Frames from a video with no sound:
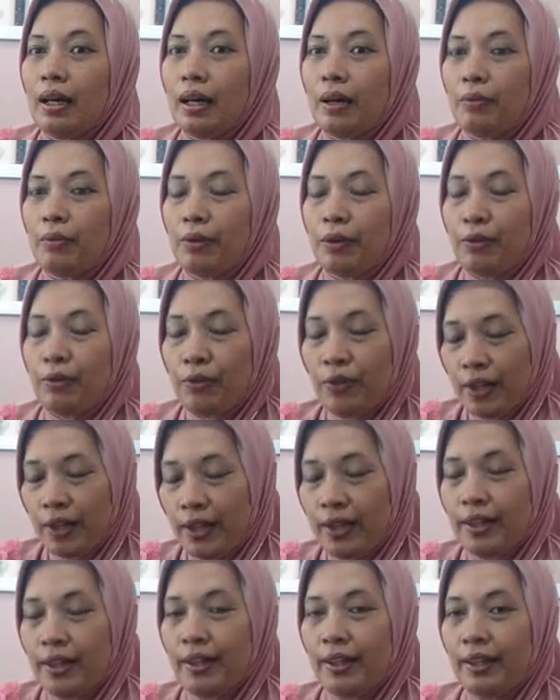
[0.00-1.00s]
HPV
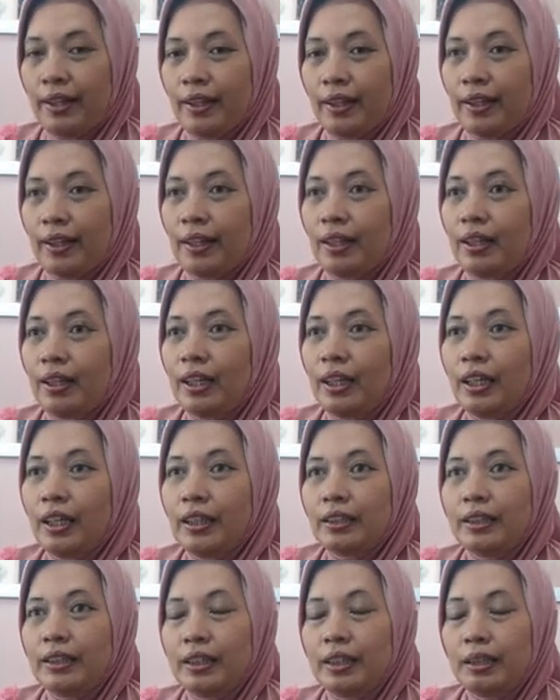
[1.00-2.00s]
eh, ya.
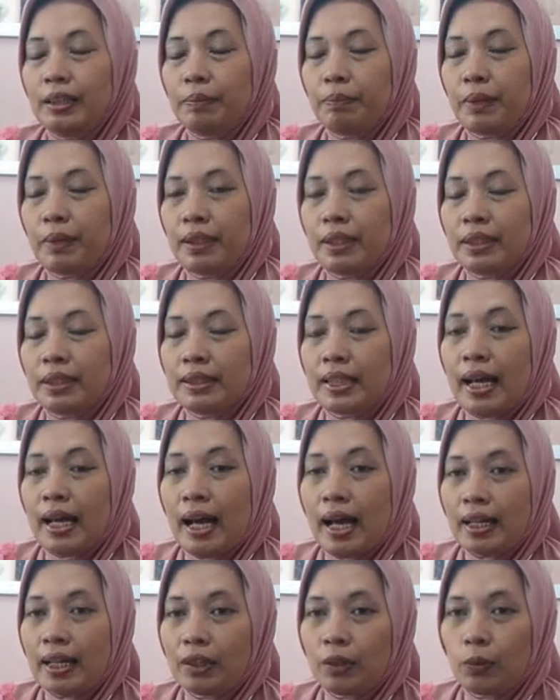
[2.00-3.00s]
Jadi pada
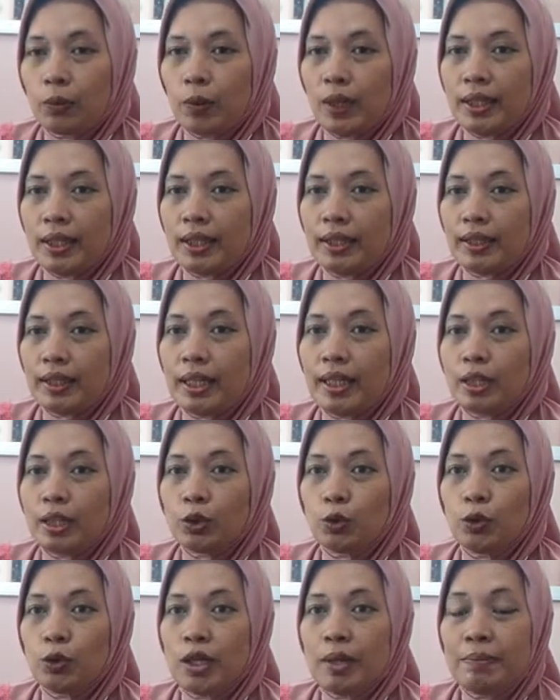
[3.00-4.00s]
saat wanita yang
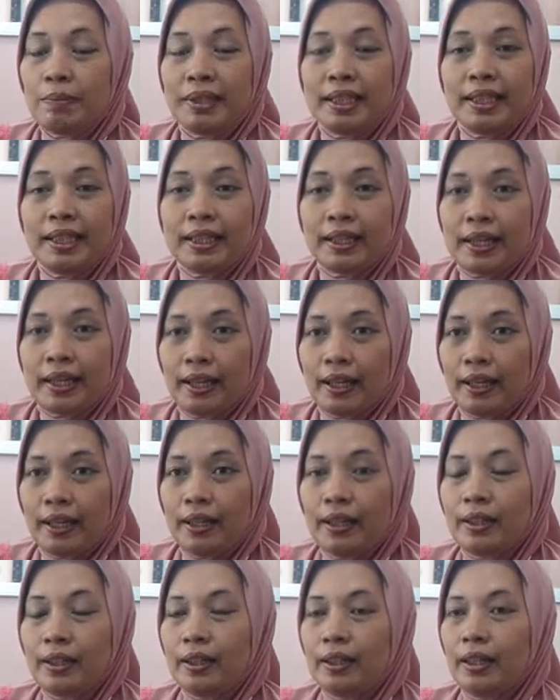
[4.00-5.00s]
sudah
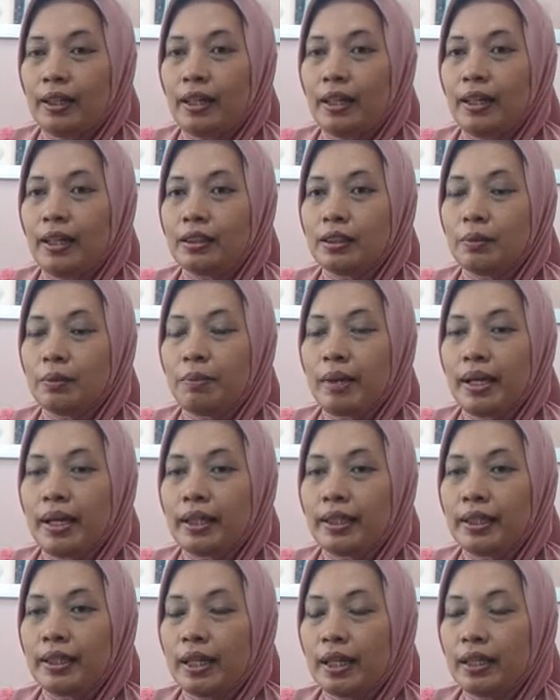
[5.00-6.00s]
menikah ya
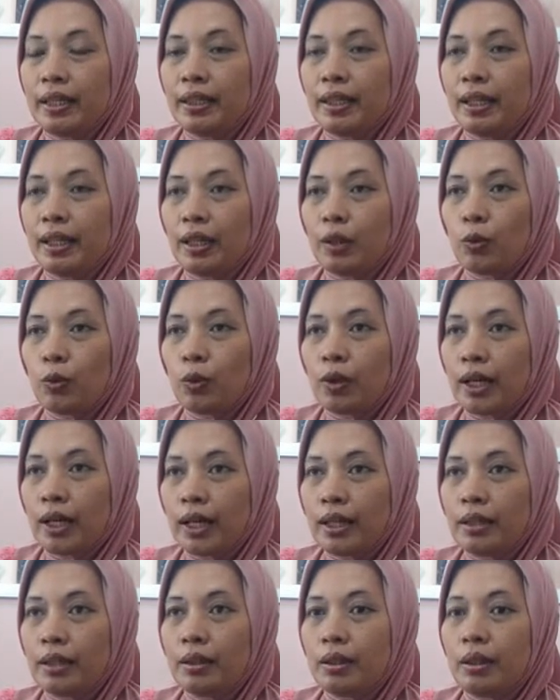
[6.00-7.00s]
sebaiknya
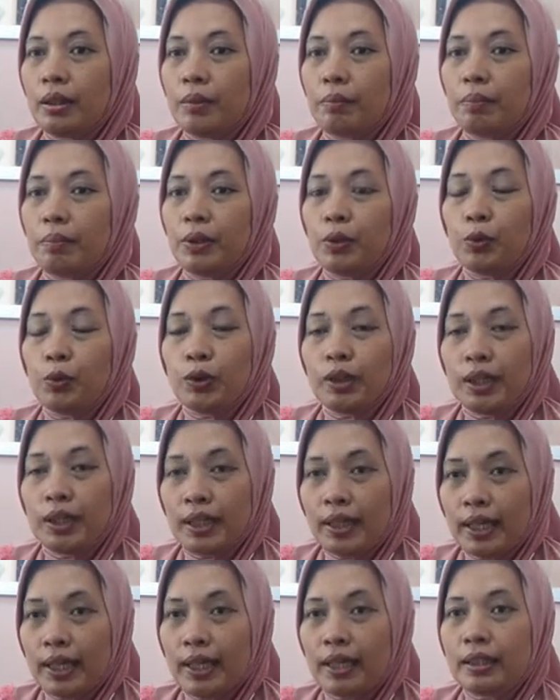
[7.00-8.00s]
dilakukan
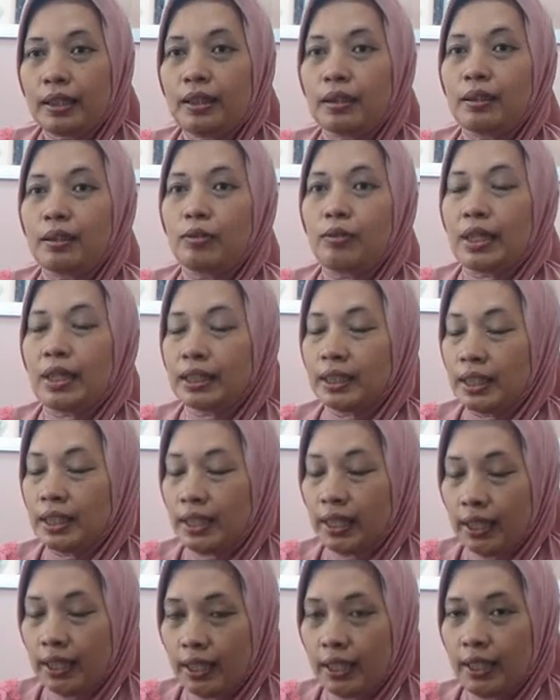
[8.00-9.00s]
penyuntikan vaksin
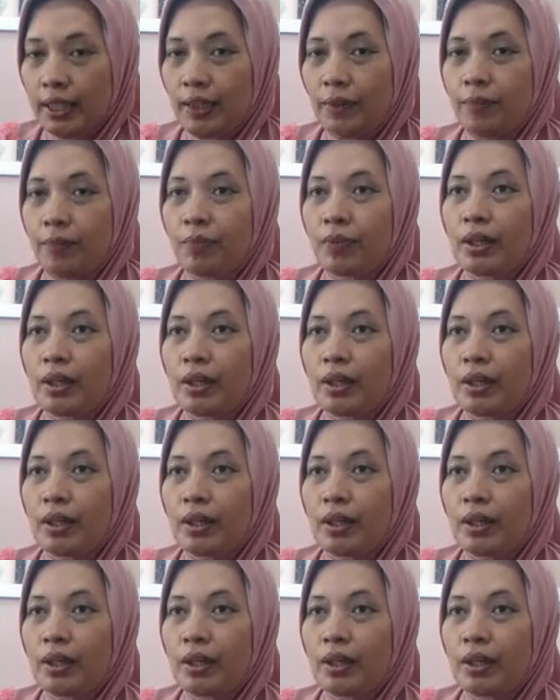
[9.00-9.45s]
ini.